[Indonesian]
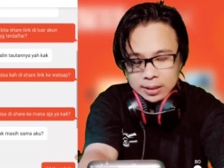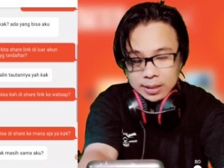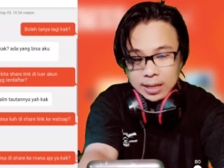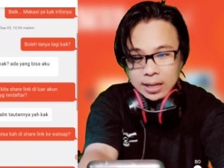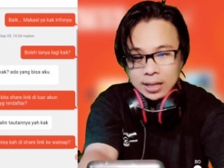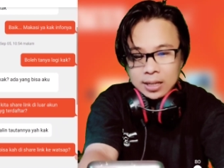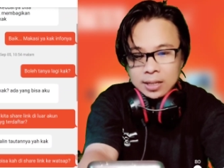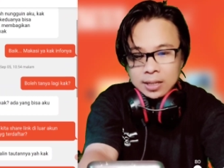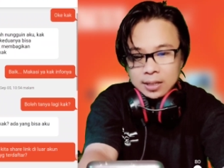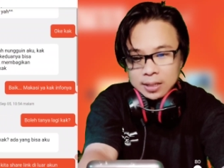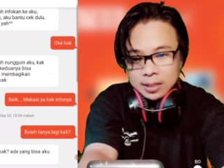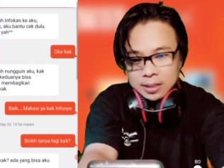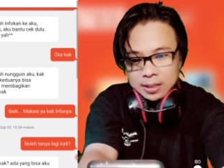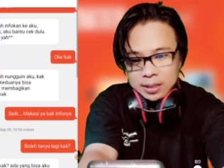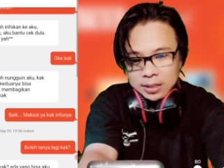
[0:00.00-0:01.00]
nah
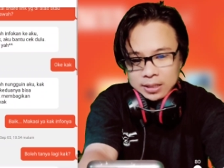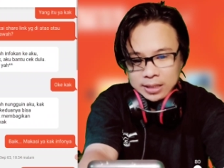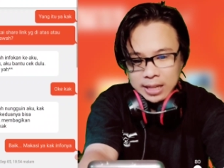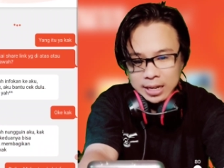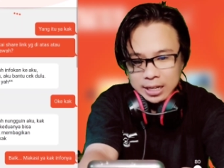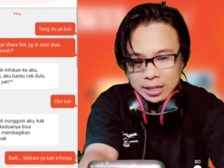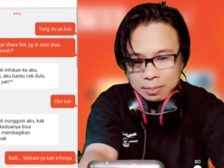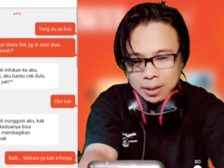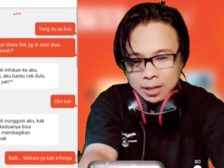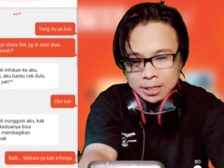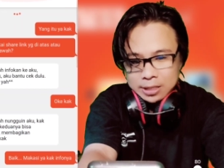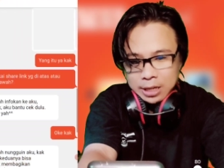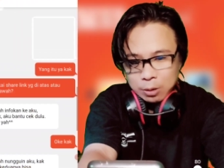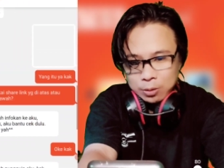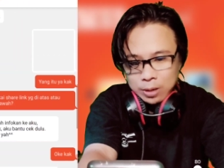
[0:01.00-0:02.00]
jadi
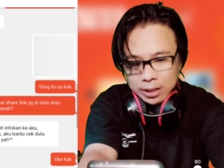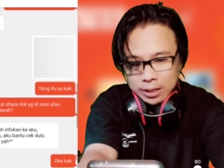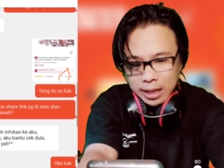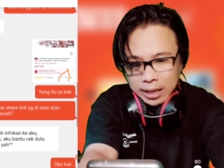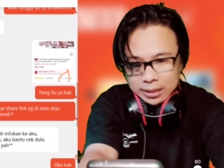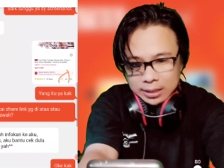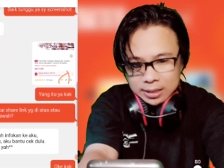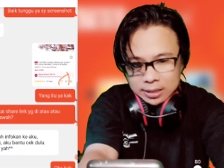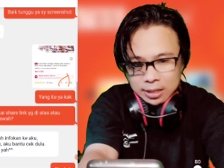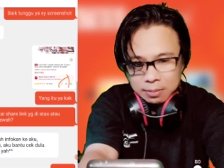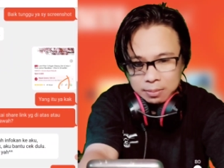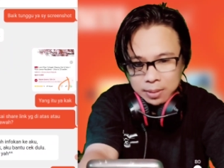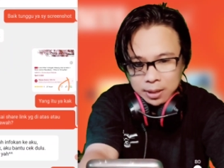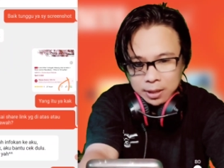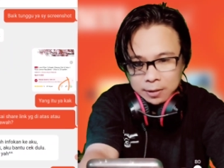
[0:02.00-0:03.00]
kemarin saya udah tanya
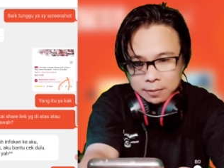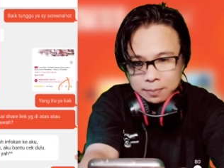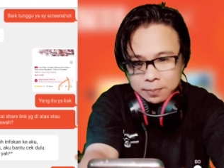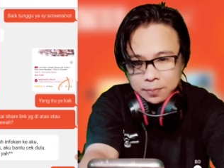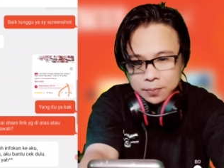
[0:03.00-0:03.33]
sama